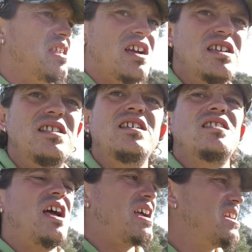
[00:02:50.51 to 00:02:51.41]
de aquí,
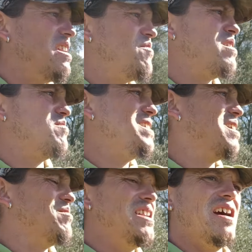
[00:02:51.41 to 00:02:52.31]
de aquí la ve,
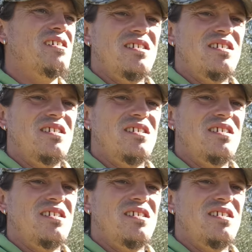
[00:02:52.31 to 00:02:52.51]
mira, mira.